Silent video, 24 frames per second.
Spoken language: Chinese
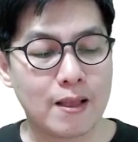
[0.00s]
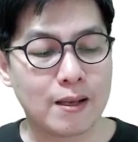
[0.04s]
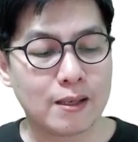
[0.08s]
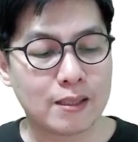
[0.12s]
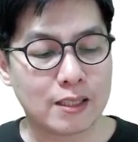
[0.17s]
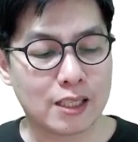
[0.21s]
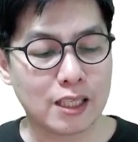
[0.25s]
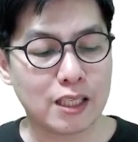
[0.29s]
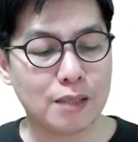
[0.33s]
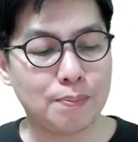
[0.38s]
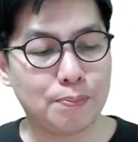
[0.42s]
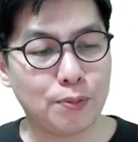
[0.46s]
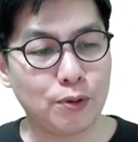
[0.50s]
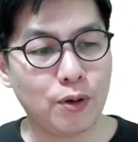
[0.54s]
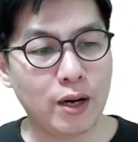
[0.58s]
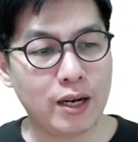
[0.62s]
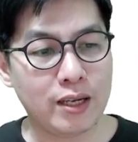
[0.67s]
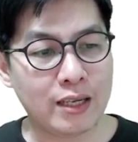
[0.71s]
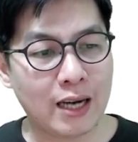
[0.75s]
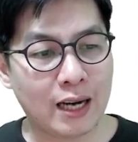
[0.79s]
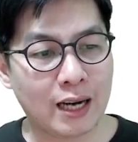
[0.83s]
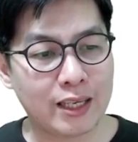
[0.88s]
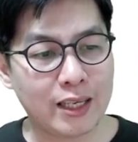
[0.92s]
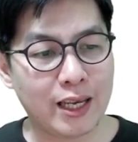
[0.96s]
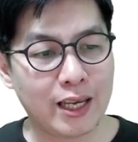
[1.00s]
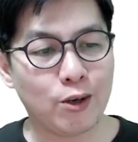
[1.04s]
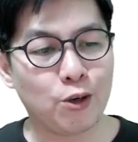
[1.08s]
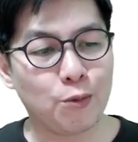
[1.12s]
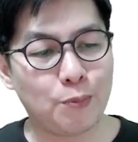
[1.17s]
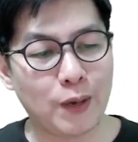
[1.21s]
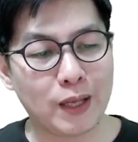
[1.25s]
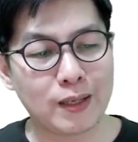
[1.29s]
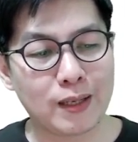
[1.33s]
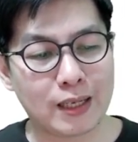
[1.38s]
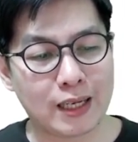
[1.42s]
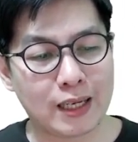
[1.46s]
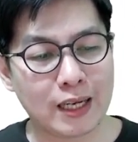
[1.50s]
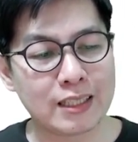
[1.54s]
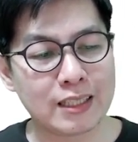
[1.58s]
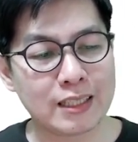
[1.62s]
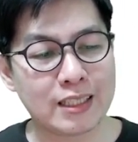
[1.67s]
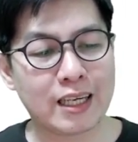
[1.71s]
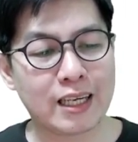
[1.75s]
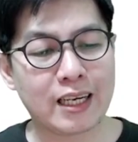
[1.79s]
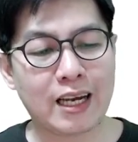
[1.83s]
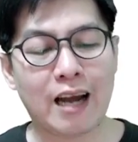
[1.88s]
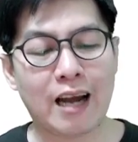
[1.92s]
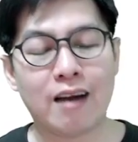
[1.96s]
其实不会让猎物变得更
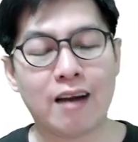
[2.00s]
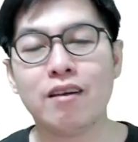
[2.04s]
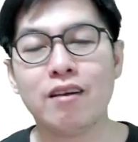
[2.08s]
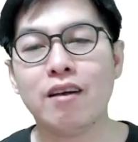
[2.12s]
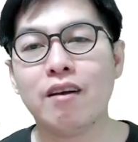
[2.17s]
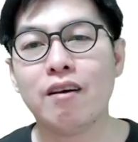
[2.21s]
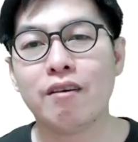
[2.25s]
健康，